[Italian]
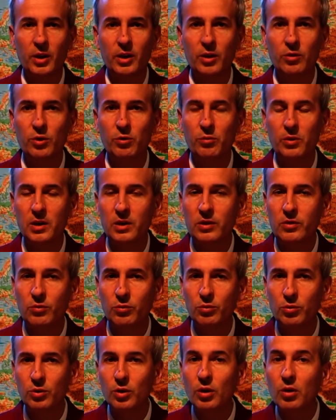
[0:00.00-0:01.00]
anche noi qui in
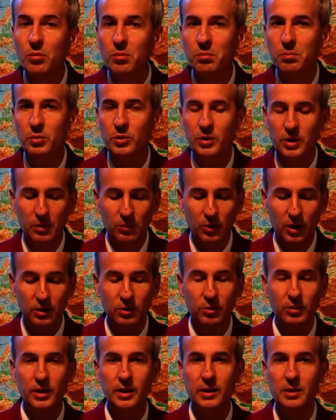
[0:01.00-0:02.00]
studio, possiamo
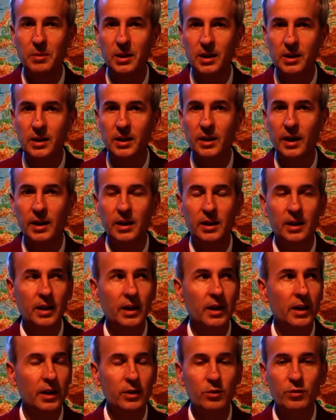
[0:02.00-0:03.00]
altro che ribadire
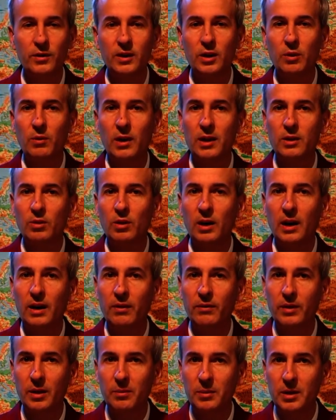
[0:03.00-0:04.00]
che la 24
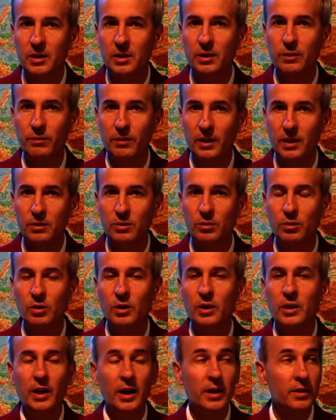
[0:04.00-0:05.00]
ha veramente
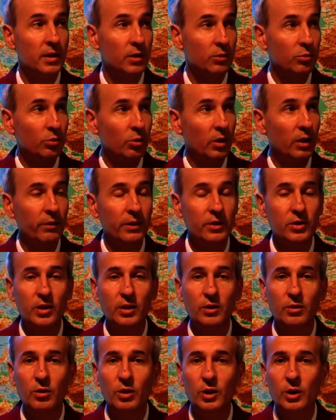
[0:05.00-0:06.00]
fatto e sta tuttora
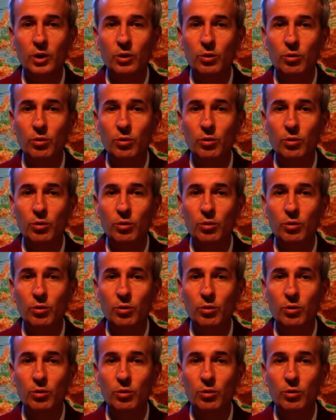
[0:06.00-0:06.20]
facendo